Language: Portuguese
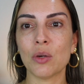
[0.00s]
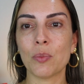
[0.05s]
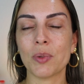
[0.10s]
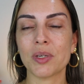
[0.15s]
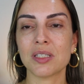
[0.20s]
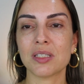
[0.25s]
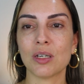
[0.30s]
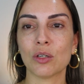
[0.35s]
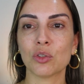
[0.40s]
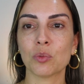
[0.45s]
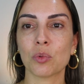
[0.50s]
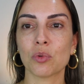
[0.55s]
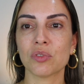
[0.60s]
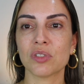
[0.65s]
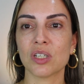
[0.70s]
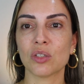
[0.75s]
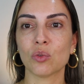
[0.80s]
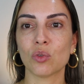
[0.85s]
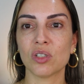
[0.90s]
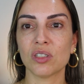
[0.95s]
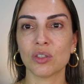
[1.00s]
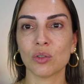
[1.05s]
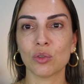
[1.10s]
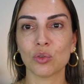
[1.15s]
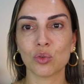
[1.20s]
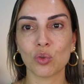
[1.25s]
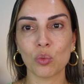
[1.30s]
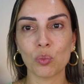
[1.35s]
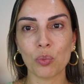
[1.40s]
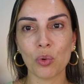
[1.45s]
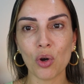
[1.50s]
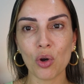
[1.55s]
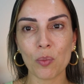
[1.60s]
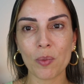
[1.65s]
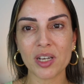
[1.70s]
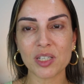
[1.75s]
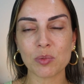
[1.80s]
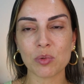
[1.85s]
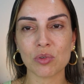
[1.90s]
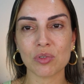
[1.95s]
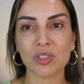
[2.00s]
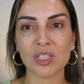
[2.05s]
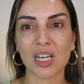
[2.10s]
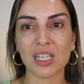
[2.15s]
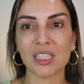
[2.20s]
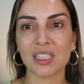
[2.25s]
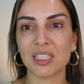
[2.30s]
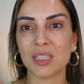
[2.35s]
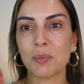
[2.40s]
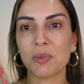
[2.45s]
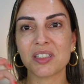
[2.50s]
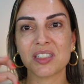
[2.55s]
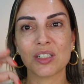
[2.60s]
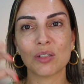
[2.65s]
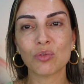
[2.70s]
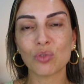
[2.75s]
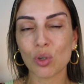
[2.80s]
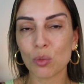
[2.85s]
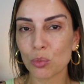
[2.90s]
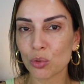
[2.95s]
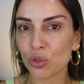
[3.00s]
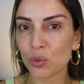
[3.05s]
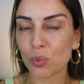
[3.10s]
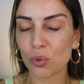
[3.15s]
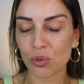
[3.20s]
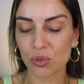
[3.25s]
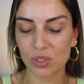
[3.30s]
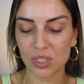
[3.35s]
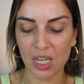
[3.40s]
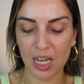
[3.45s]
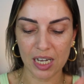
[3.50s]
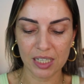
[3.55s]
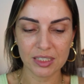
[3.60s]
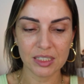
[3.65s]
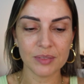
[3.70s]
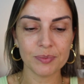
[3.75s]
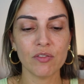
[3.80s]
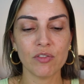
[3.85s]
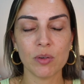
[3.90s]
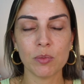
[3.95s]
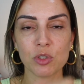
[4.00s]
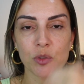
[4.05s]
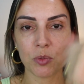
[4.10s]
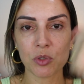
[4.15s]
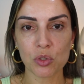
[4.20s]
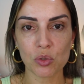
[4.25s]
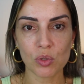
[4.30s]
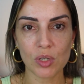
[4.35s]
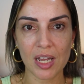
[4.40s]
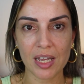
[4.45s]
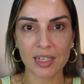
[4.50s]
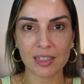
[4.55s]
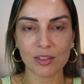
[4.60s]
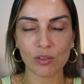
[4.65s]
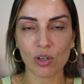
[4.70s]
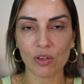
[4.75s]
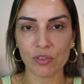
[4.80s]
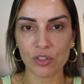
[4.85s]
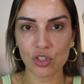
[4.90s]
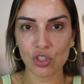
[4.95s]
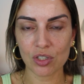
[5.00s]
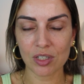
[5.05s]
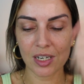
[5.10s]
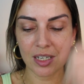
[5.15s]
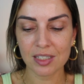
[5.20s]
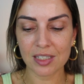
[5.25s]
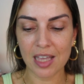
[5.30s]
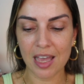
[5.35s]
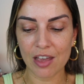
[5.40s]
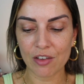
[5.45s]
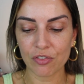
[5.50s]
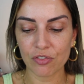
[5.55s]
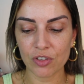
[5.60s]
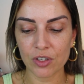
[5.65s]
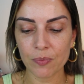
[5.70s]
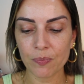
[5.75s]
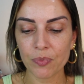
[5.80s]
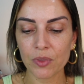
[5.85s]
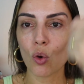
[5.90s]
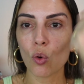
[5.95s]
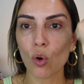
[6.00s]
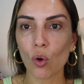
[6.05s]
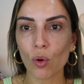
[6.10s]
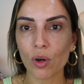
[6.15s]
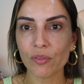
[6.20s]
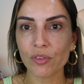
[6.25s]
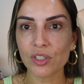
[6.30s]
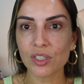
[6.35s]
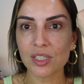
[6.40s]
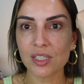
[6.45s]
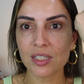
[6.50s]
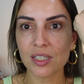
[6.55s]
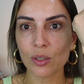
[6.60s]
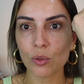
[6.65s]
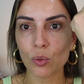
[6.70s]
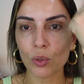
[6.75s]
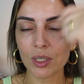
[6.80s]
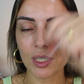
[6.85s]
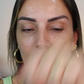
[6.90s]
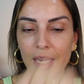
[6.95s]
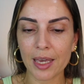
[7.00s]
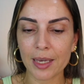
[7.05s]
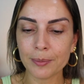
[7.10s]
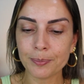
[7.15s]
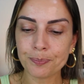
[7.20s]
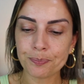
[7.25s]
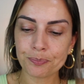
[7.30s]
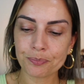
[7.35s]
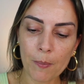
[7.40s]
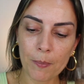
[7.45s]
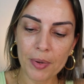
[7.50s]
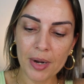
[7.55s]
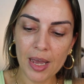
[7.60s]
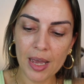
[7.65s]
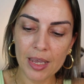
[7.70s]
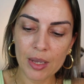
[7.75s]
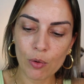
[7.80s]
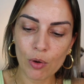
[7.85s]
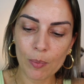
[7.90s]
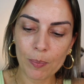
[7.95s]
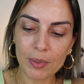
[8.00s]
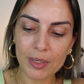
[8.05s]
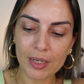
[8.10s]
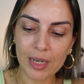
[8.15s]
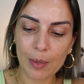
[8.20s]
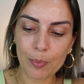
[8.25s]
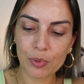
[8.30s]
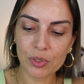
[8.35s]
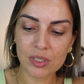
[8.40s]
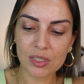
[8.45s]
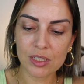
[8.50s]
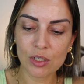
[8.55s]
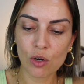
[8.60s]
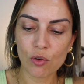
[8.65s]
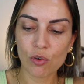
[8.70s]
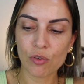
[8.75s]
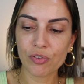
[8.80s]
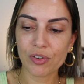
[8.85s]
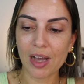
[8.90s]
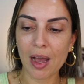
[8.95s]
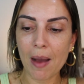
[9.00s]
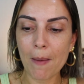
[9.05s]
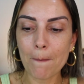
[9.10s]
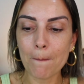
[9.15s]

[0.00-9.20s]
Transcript: Eu passei alto bronzeador, então eu tô um pouco mais bronzeada aqui, mas não tô muito bronzeada. Vamos misturar então a 23F com a 25Q pra eu aplicar, porque senão eu vou ficar